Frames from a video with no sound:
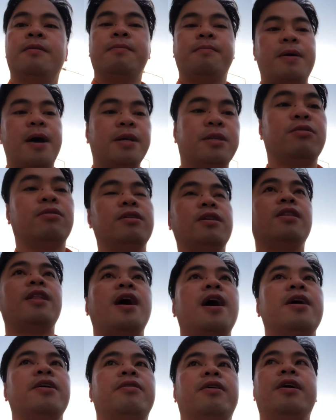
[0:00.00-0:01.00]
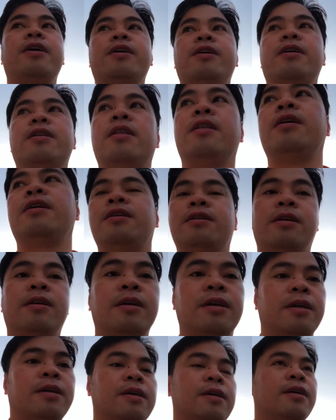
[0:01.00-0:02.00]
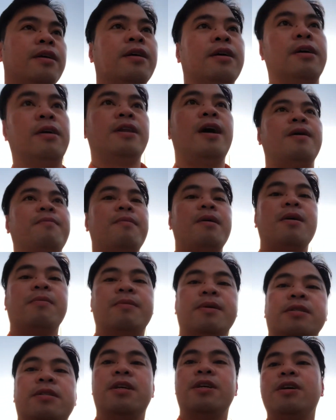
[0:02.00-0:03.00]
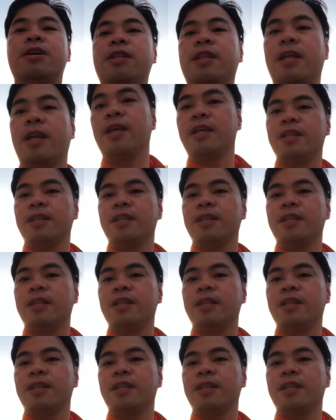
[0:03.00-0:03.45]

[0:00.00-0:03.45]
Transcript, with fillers: Pasok na tayo ngayon Napapansin nyo, tirik